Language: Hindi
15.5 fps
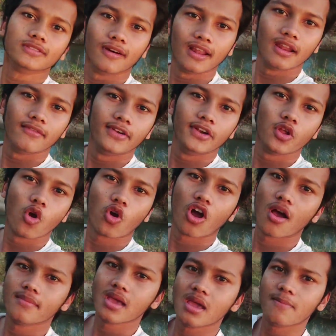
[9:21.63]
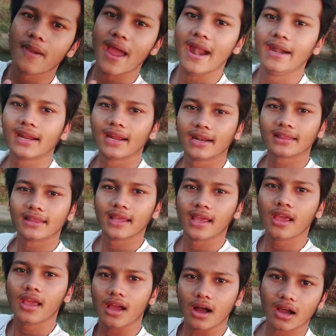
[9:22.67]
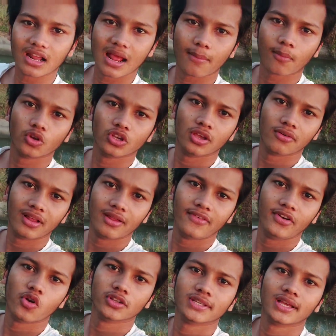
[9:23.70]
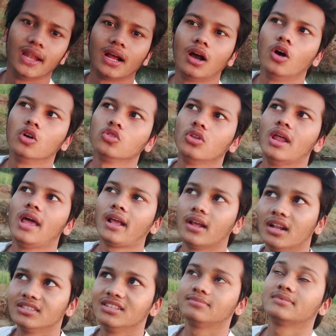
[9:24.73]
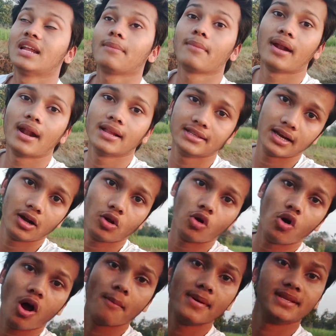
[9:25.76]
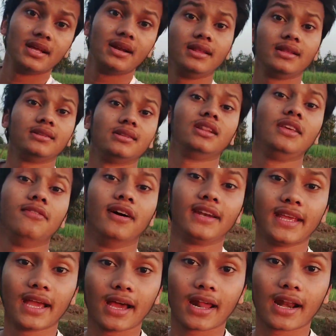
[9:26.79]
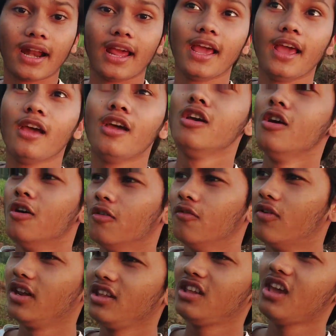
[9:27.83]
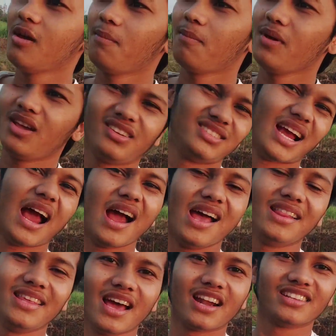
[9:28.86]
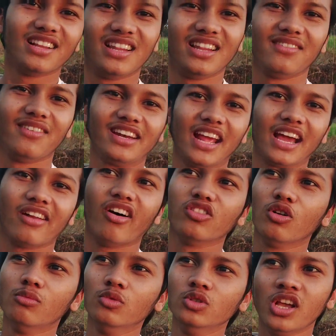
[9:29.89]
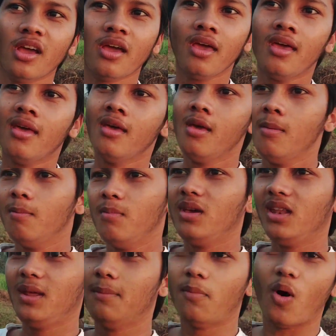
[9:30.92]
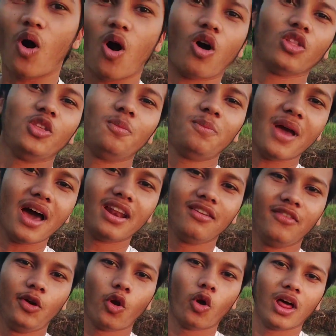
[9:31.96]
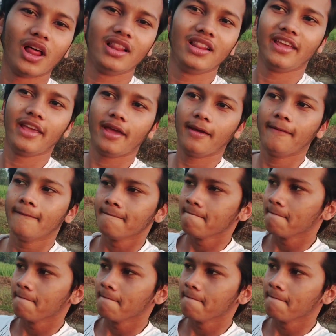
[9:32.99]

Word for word: इस वाले वीडियो को हम यहीं पे एंड करते हैं अगर आपको ये वाला वीडियो अच्छा लगा हो तो लाइक करना सब्सक्राइब करना चैनल को हमें जल्दी से जल्दी वन के करने हैं वन के पे शायद यार जल्दी वन के करा दो मुझे मेरी बहुत ही प्यारी वीडियो डालनी है